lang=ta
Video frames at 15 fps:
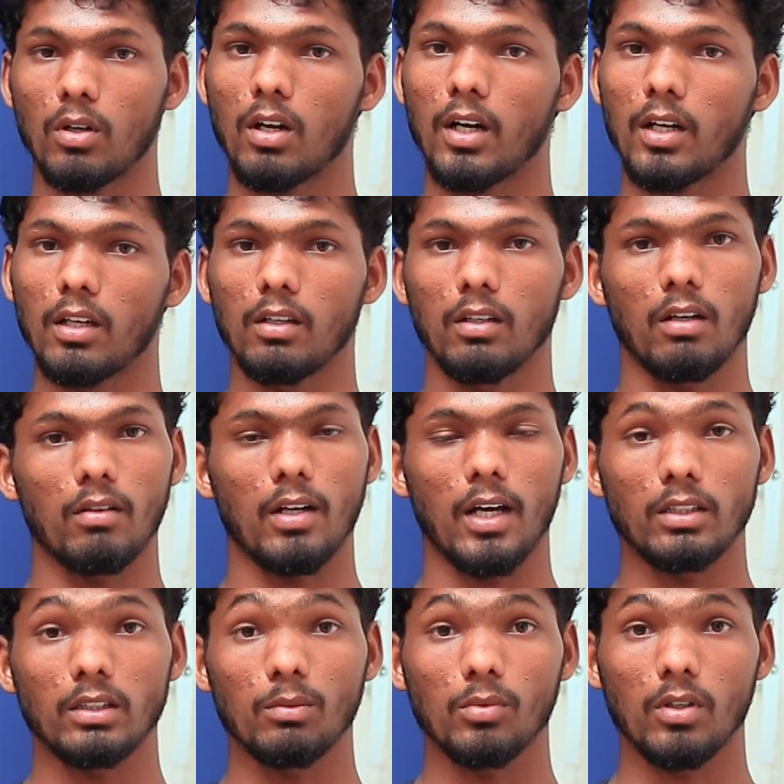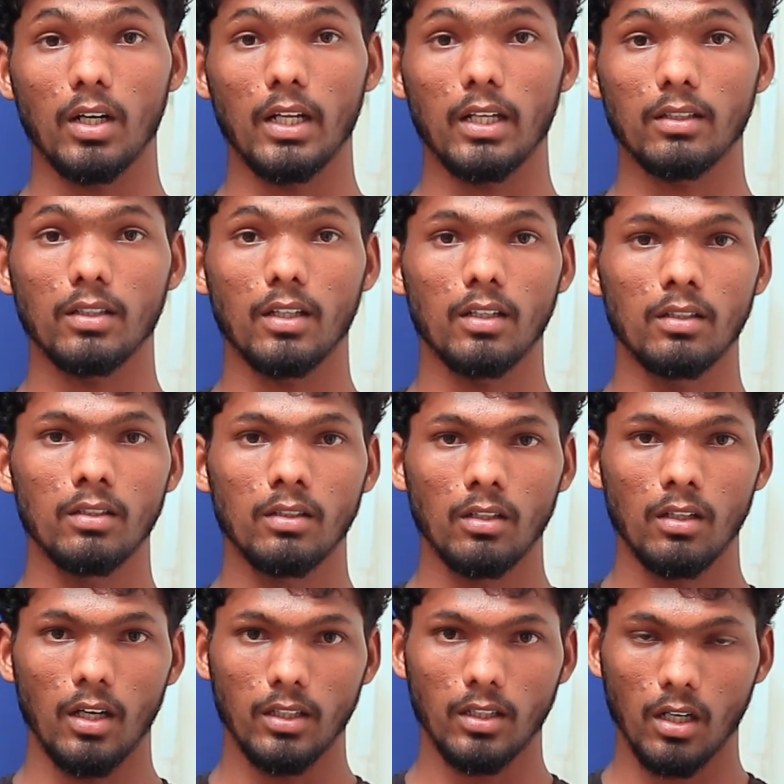முன்னாடி அவர் அதிமுகவில் இருந்தார்
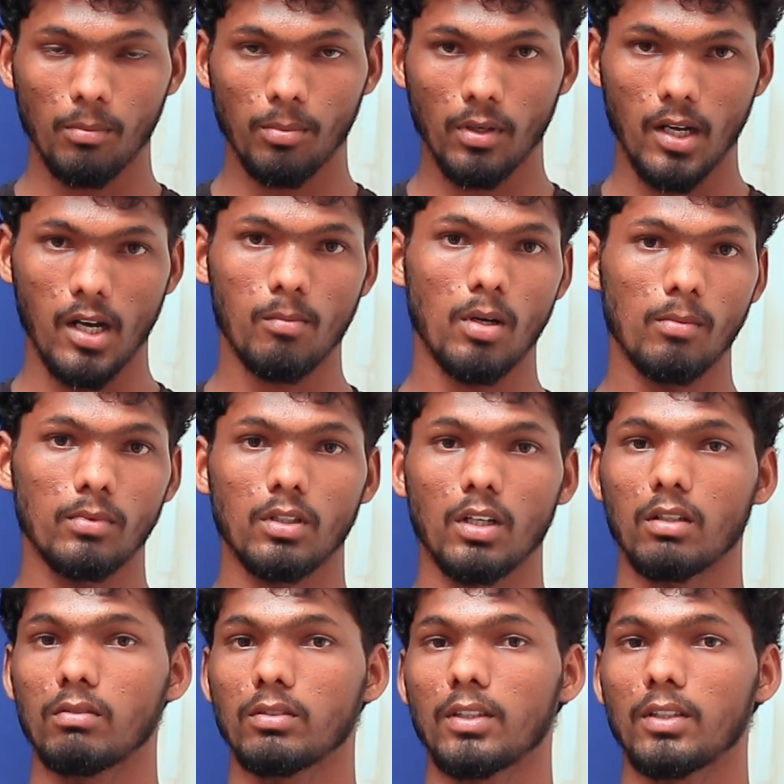அதற்கப்புறம் அமமுகவுக்கு